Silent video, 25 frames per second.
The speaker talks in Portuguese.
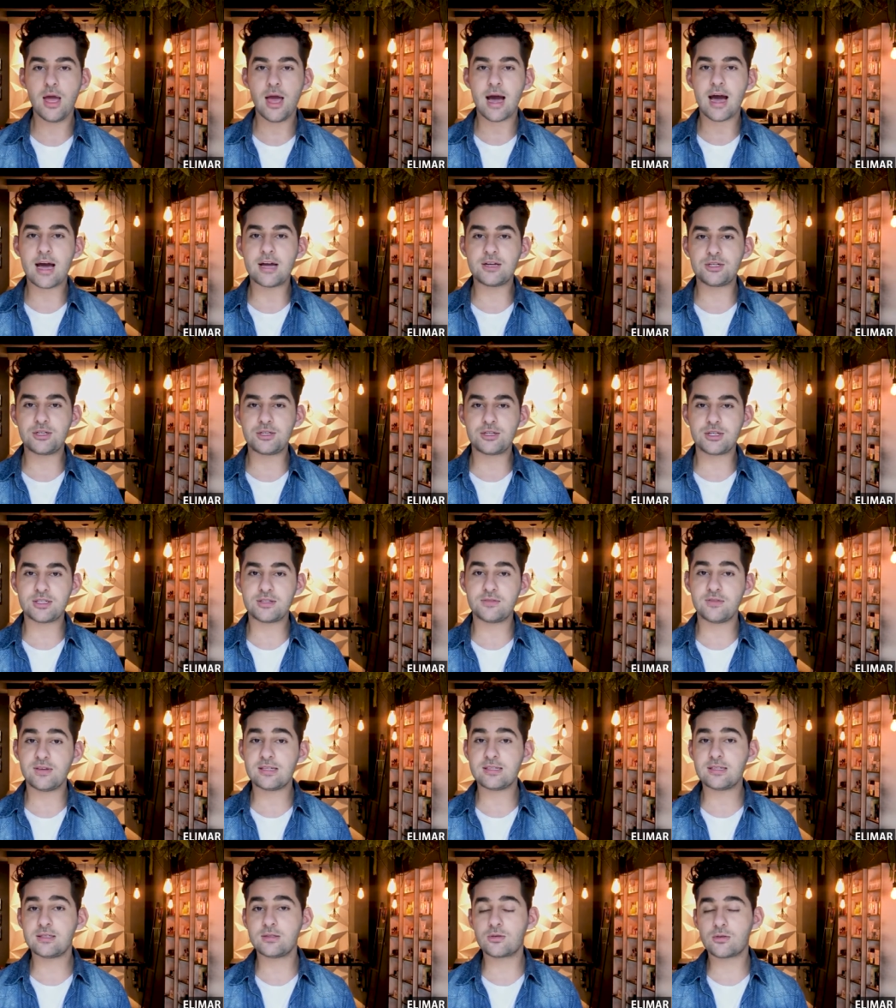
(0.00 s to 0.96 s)
a gente às
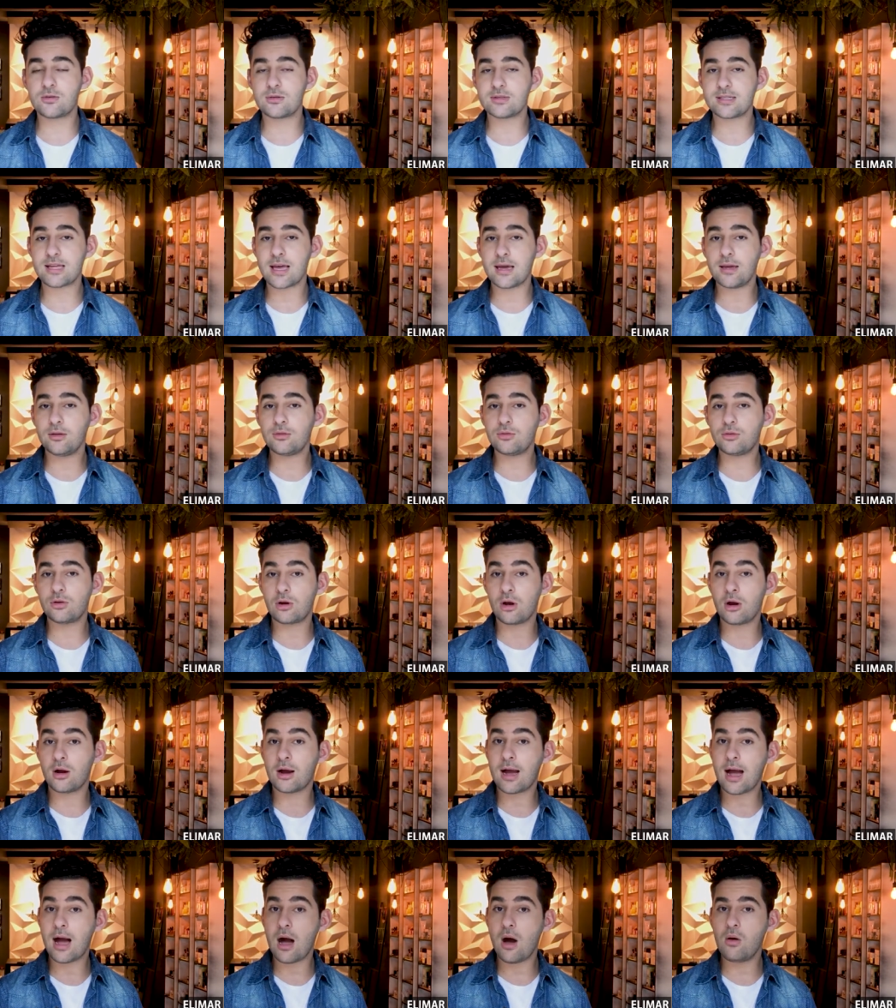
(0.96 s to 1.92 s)
vezes consegue
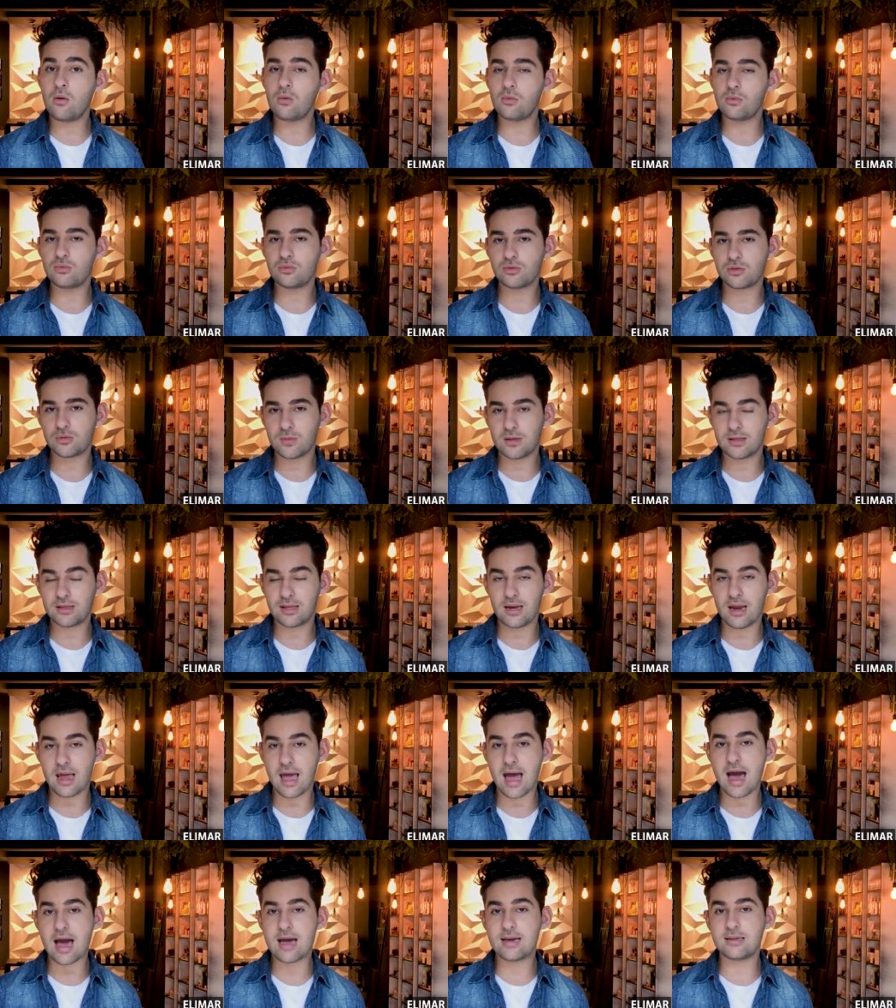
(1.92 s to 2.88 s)
trocar alguns
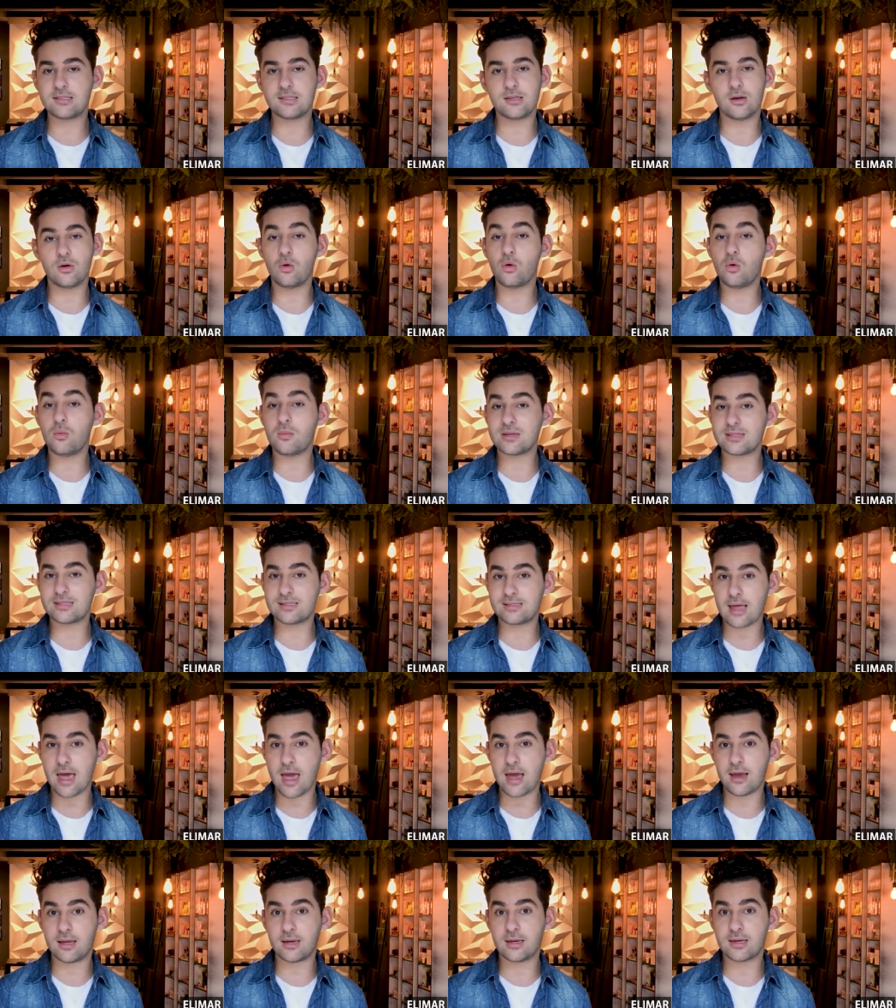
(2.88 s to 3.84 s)
materiais e algumas
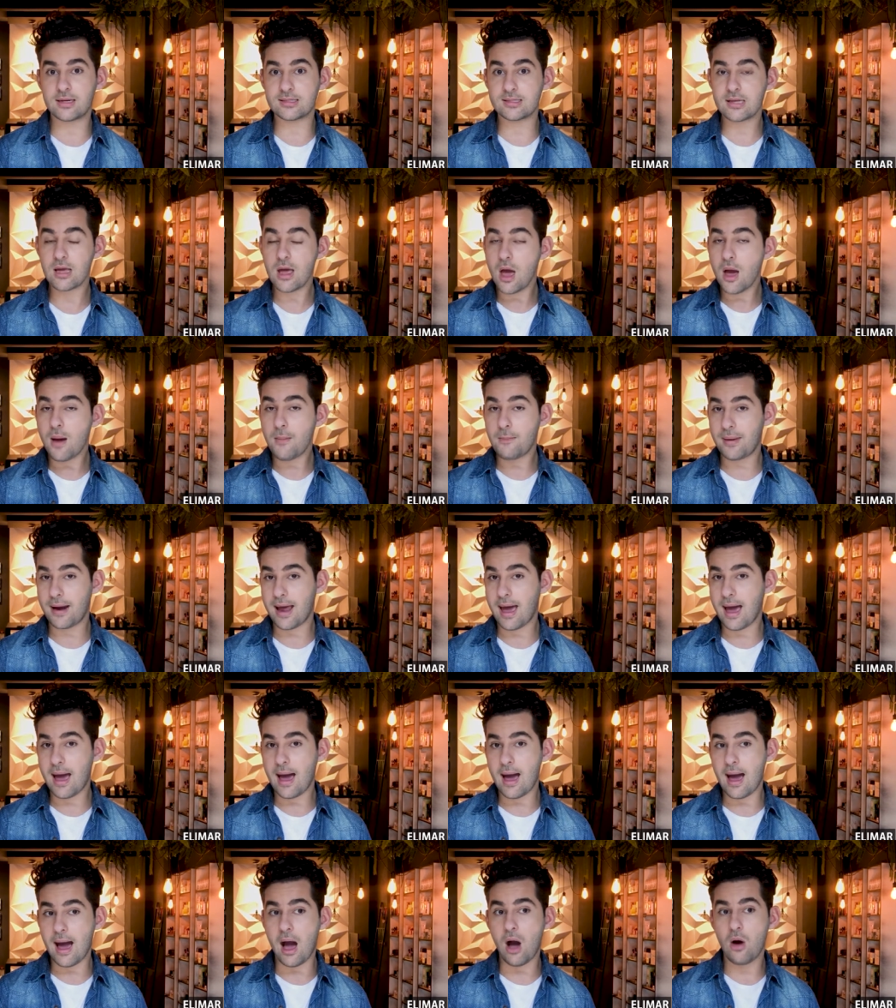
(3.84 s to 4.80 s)
técnicas
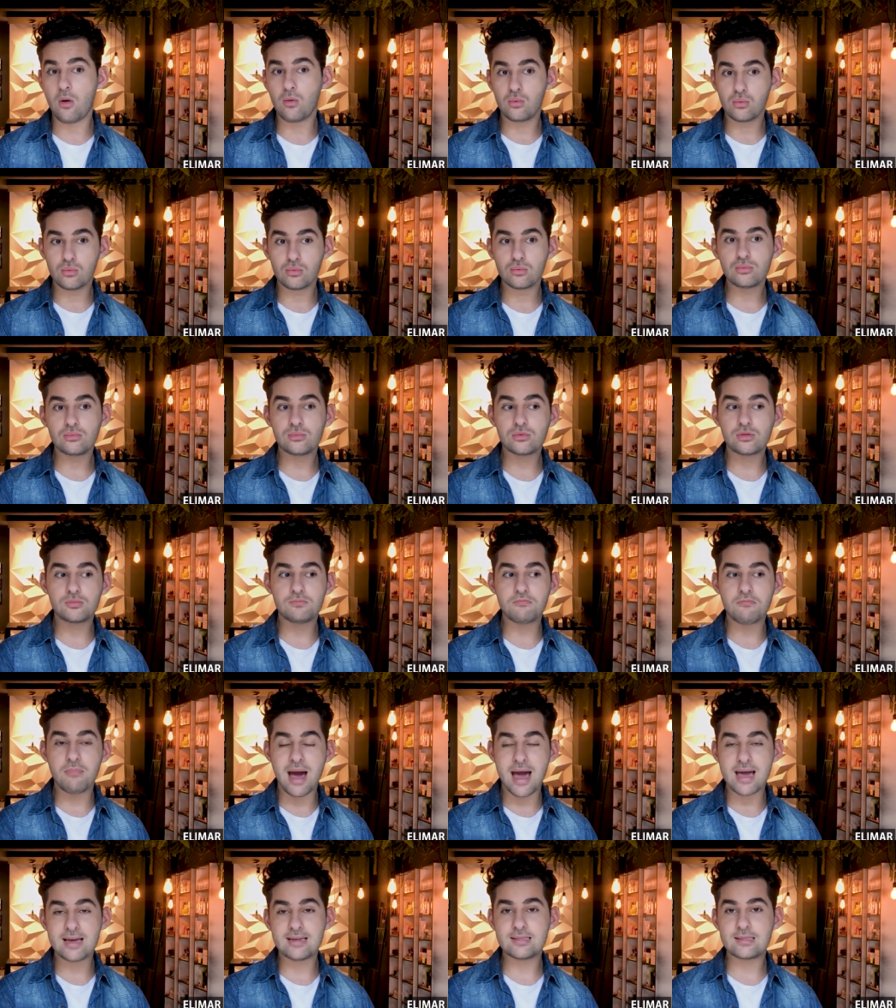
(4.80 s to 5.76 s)
para alguns
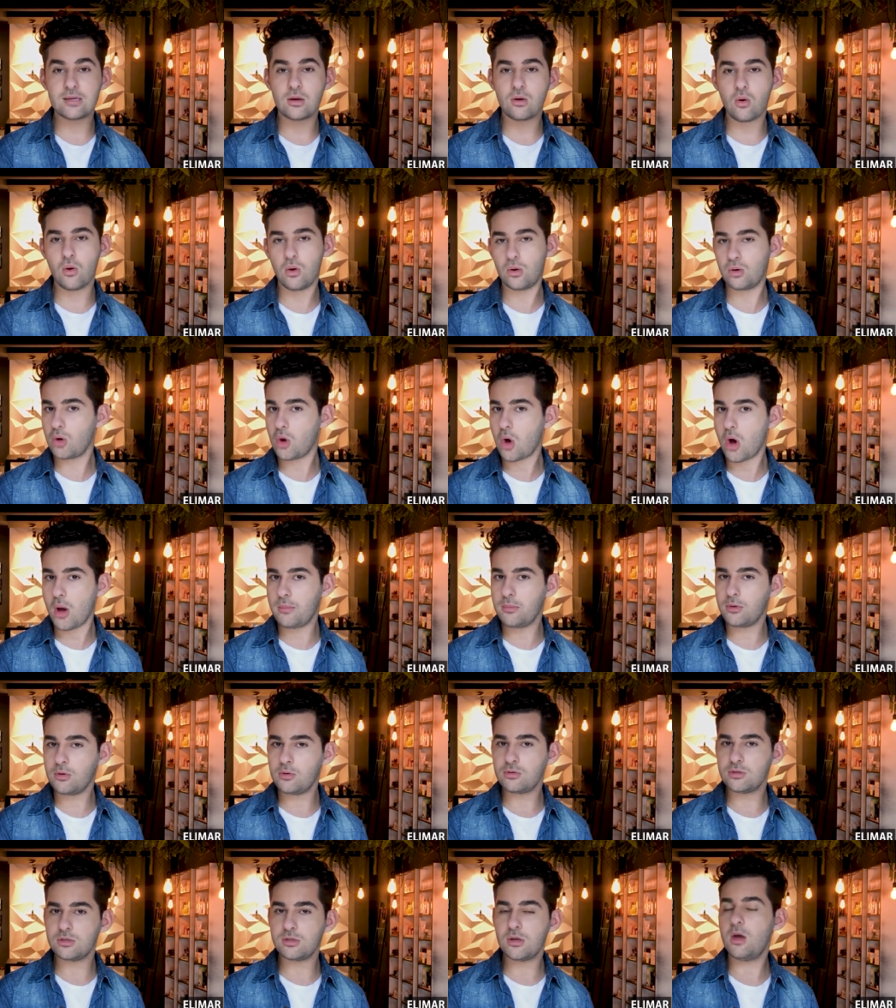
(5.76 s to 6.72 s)
mais
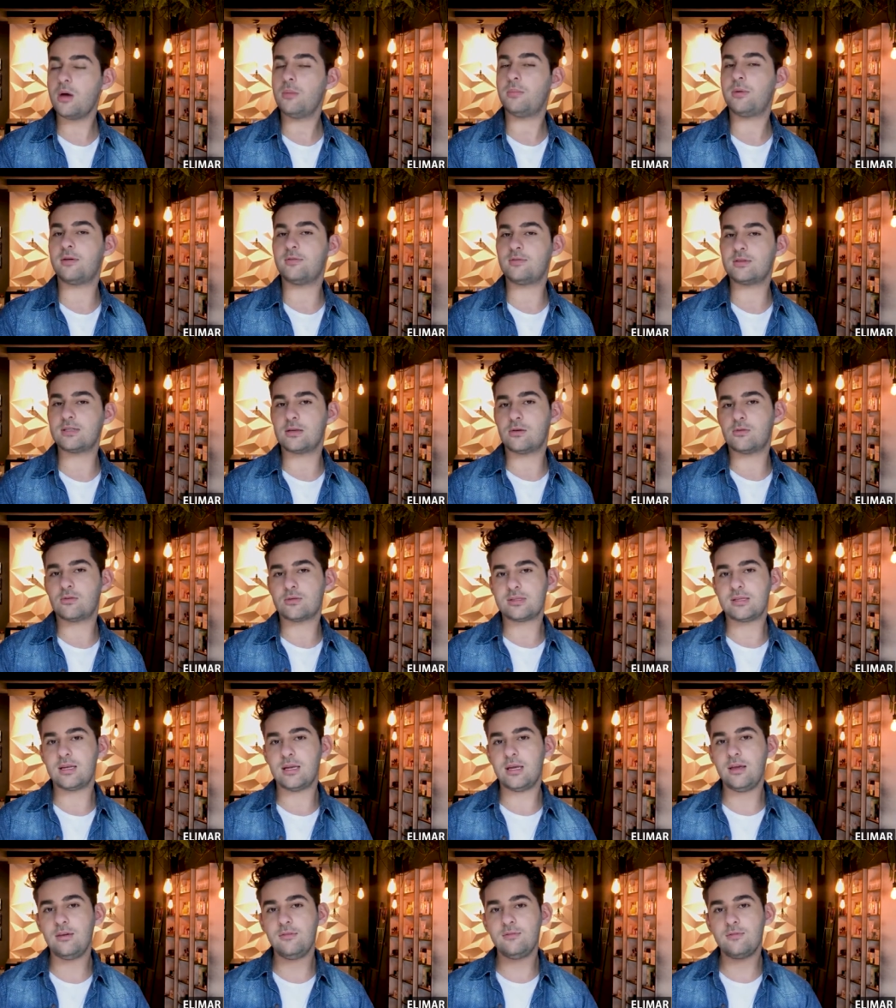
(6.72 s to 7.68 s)
econômicos, para você
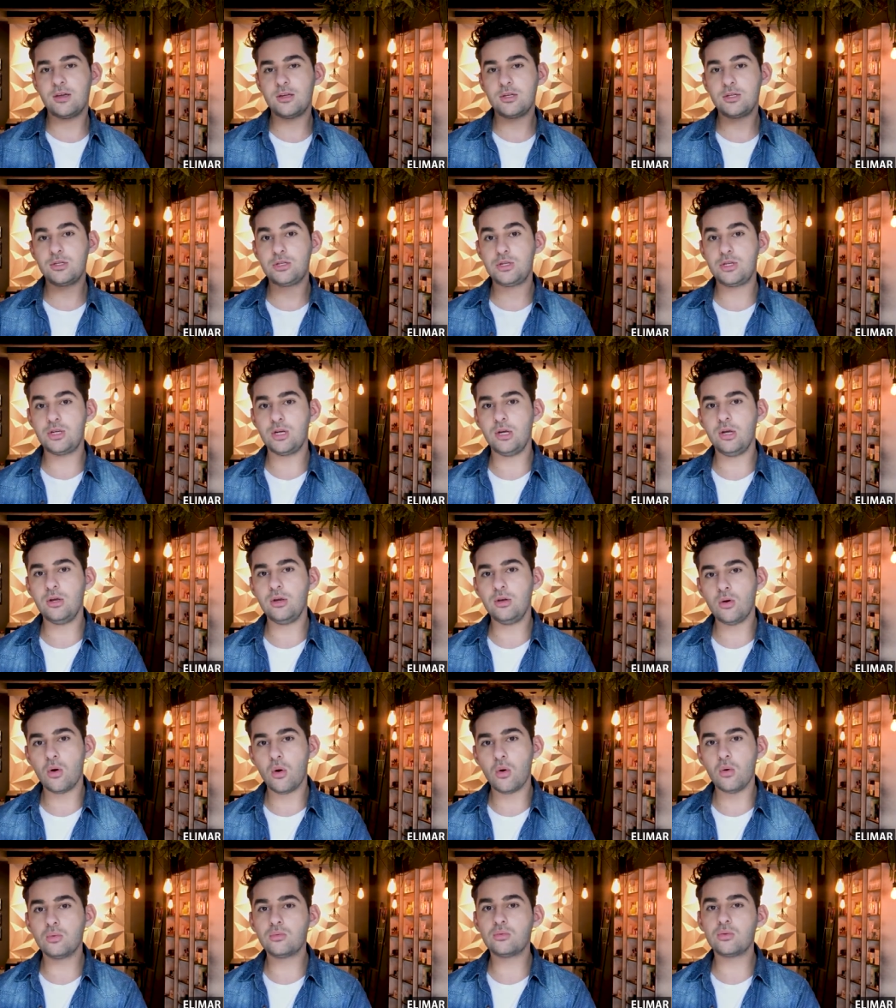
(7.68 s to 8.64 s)
conseguir investir em
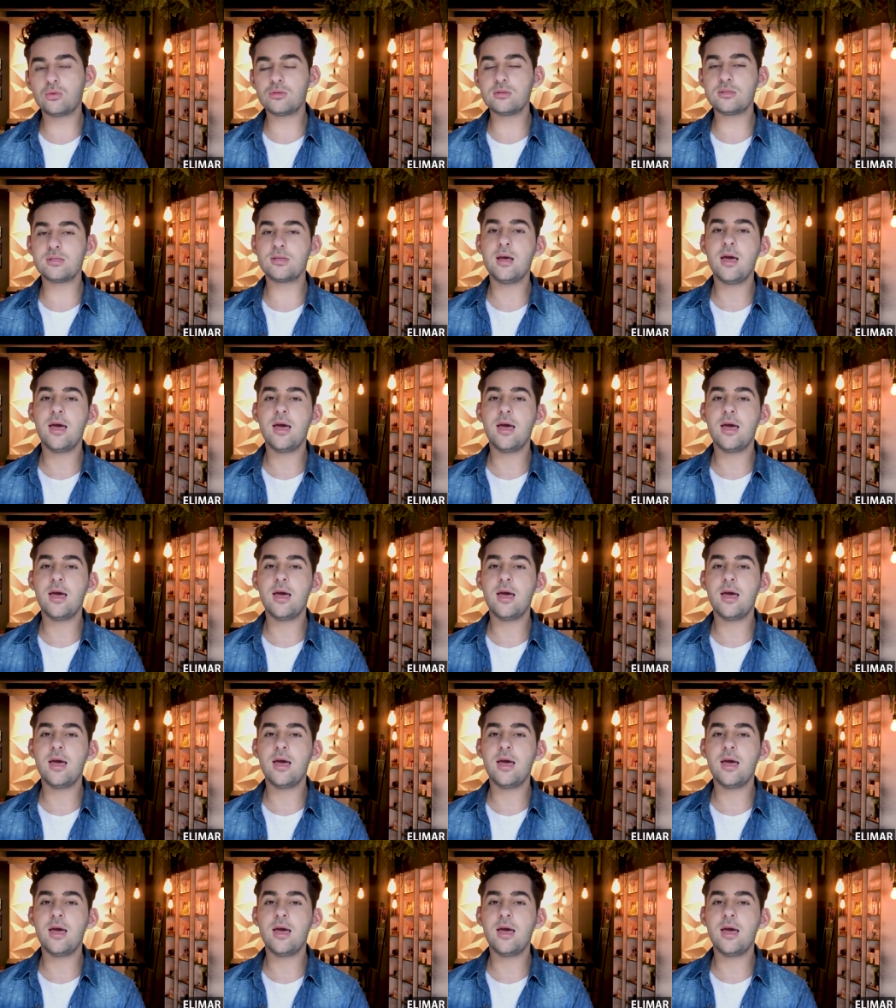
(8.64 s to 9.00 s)
outros